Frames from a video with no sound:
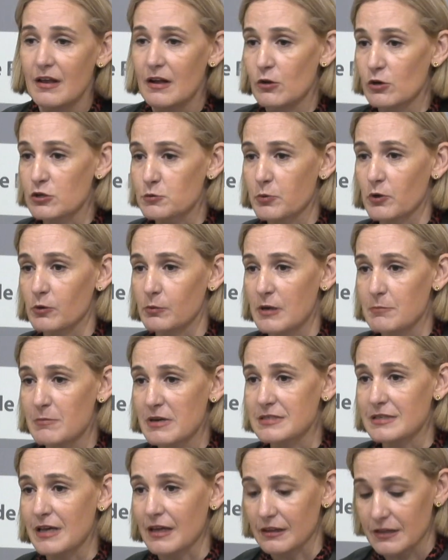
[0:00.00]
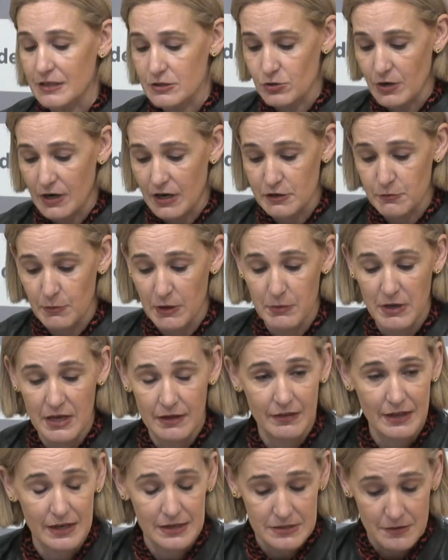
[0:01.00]
los problemas de acceso a las
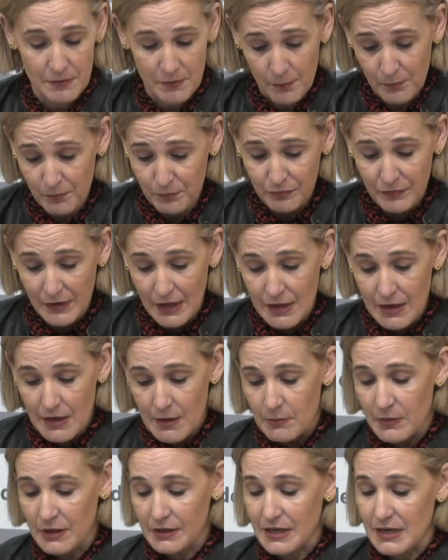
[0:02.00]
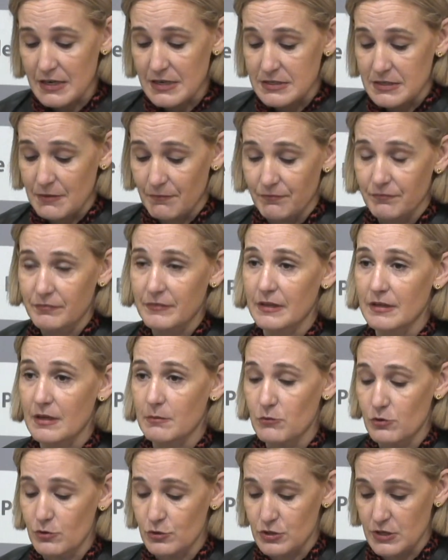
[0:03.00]
viviendas mientras
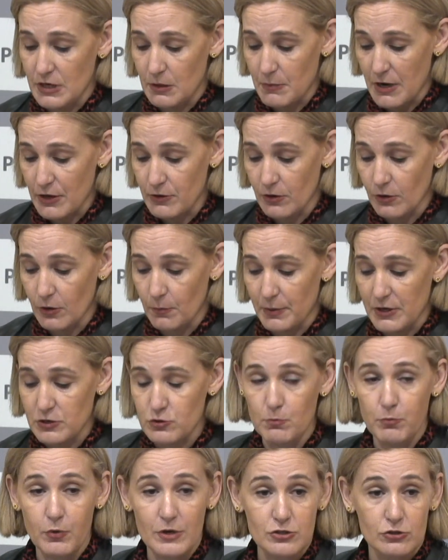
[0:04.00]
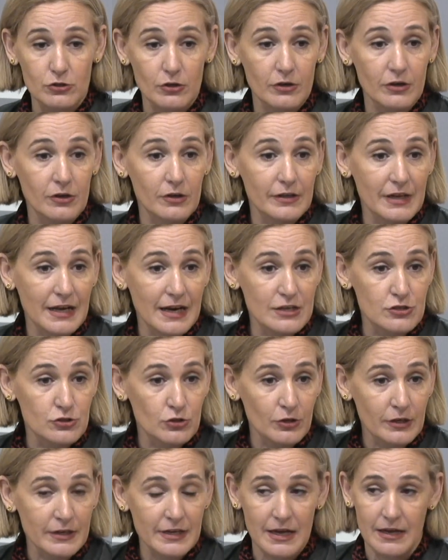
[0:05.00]
tenemos el mayor presupuesto de la
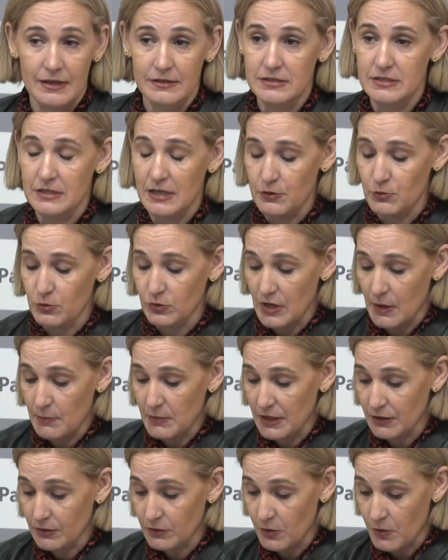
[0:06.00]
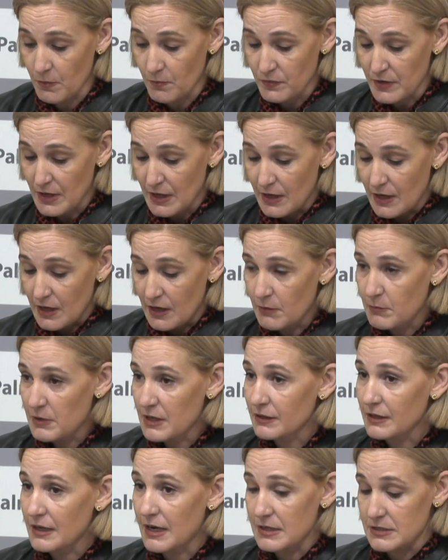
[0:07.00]
historia en este ayuntamiento y
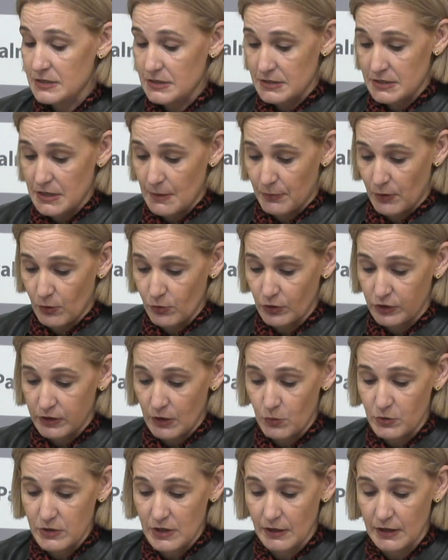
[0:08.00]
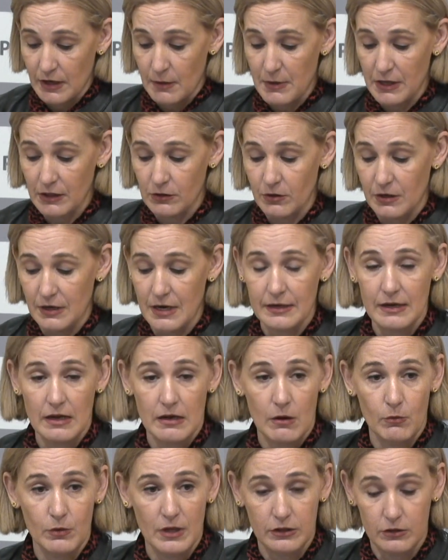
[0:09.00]
mientras se produce un incremento en la
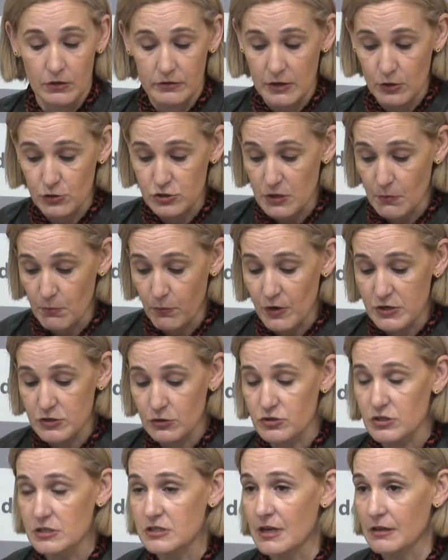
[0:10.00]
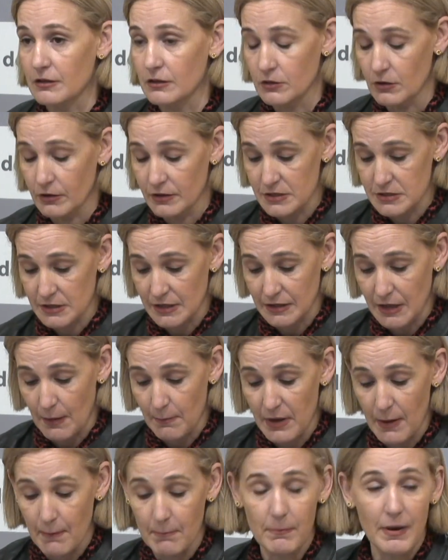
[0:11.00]
recaudación de los impuestos y sanciones que
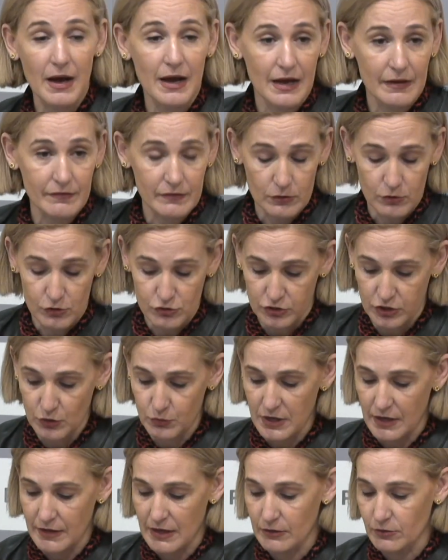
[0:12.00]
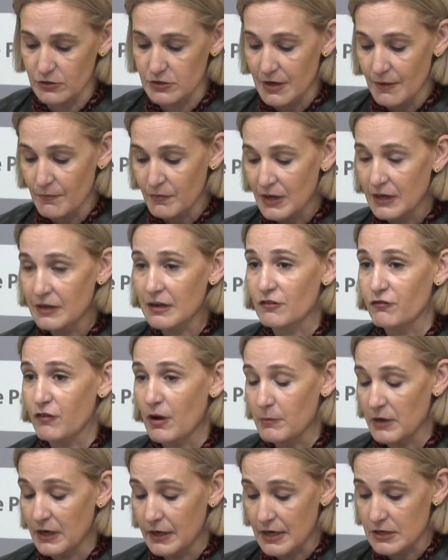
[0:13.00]
también pagan los ciudadanos, las
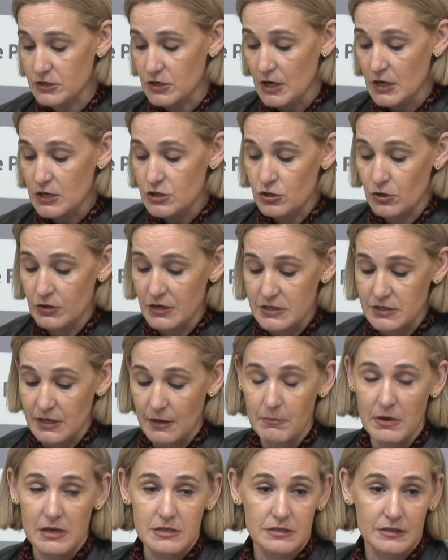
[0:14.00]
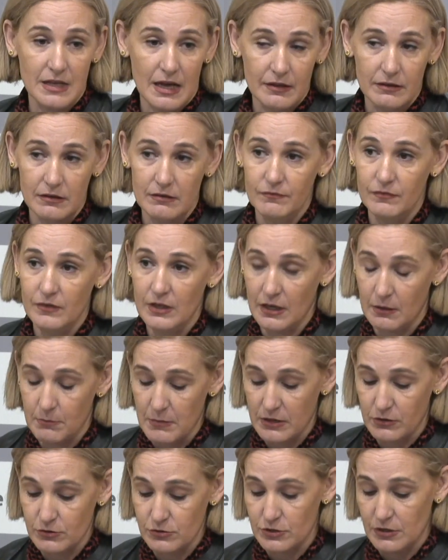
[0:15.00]
familias son las que más dan y
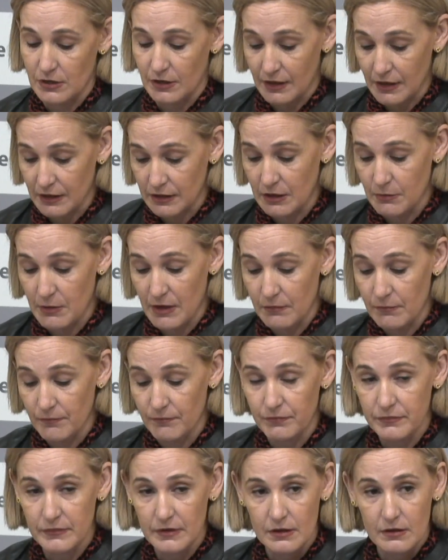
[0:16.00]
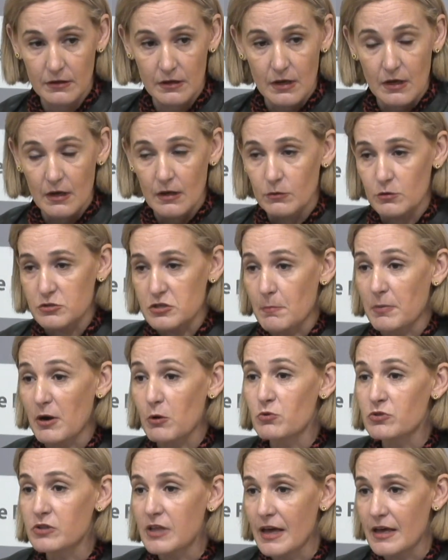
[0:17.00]
menos reciben. Nuestra
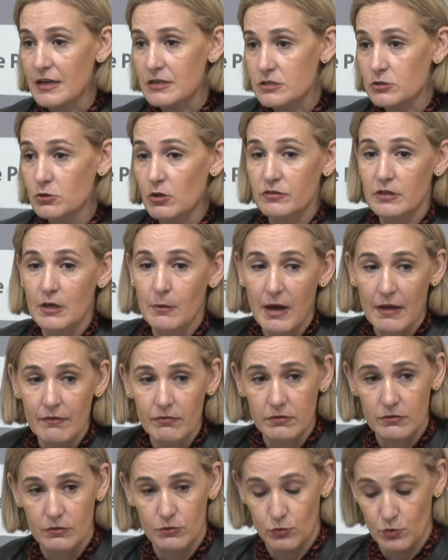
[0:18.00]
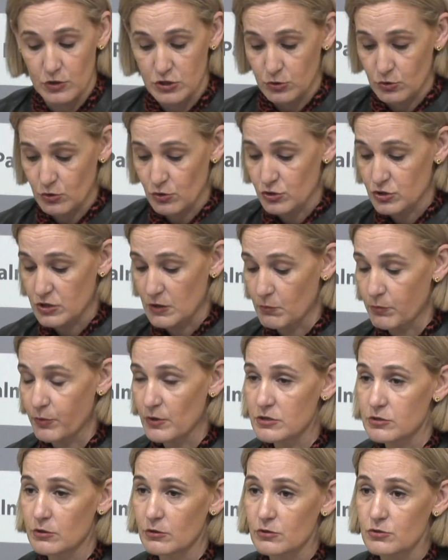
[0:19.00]
pregunta es, ¿dónde van nuestros
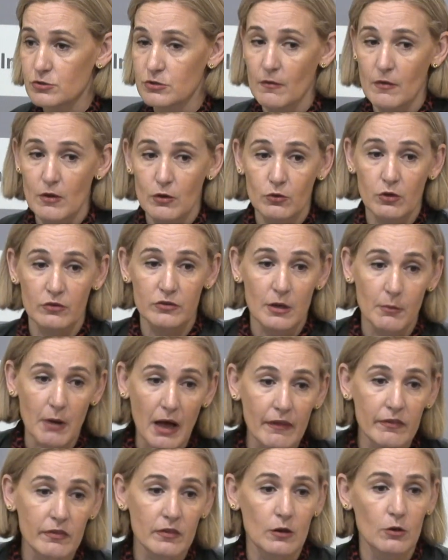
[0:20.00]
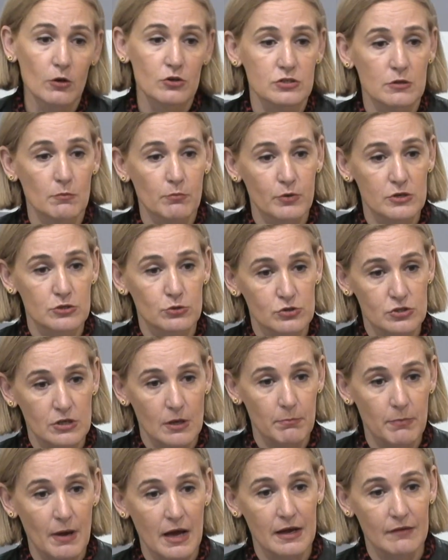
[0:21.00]
impuestos? ¿Dónde van los impuestos que
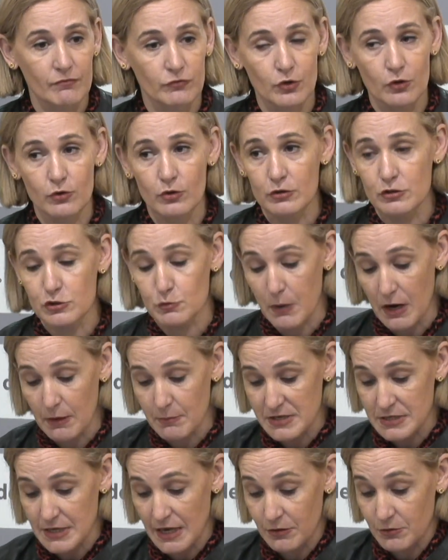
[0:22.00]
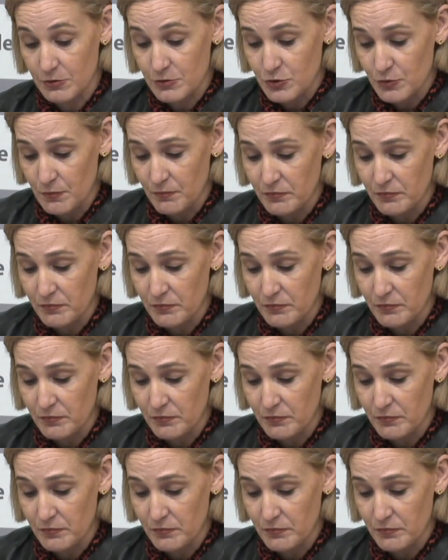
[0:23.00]
pagan todos los palmesanos?